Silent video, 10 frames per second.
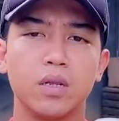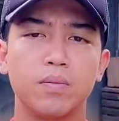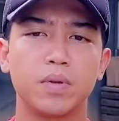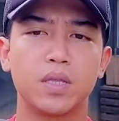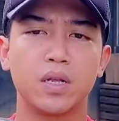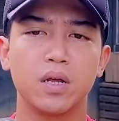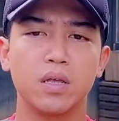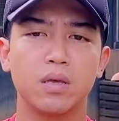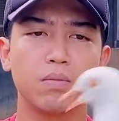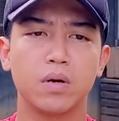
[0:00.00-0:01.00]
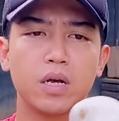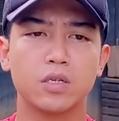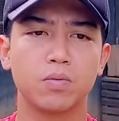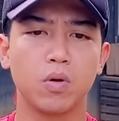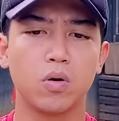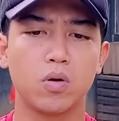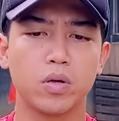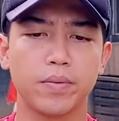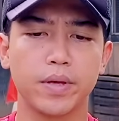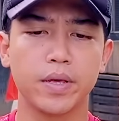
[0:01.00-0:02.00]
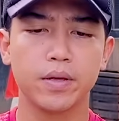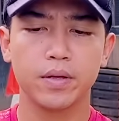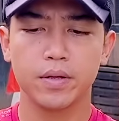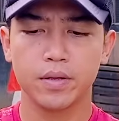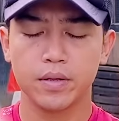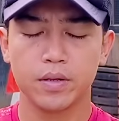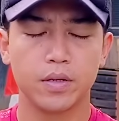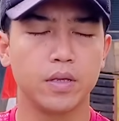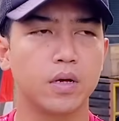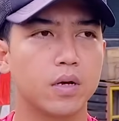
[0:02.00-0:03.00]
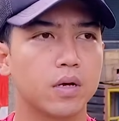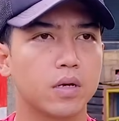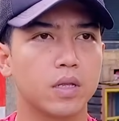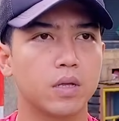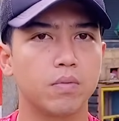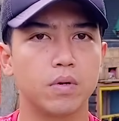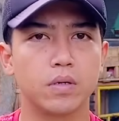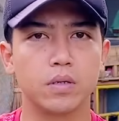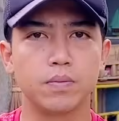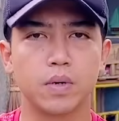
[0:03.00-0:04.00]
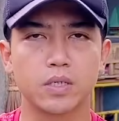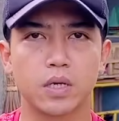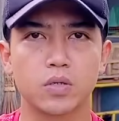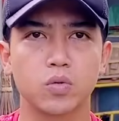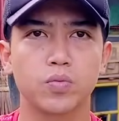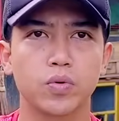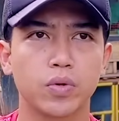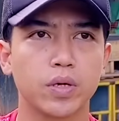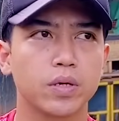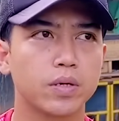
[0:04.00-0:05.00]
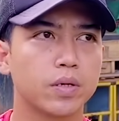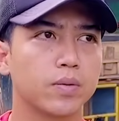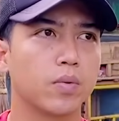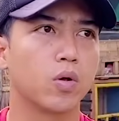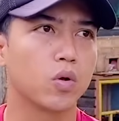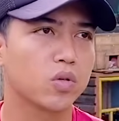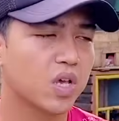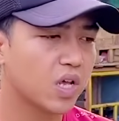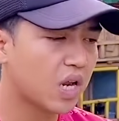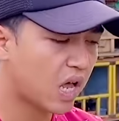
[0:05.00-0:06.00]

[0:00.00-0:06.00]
ini betinanya bekas blorok ya Pak ya. Yang kita beli di pasar Sumpiuh ya. Bloroknya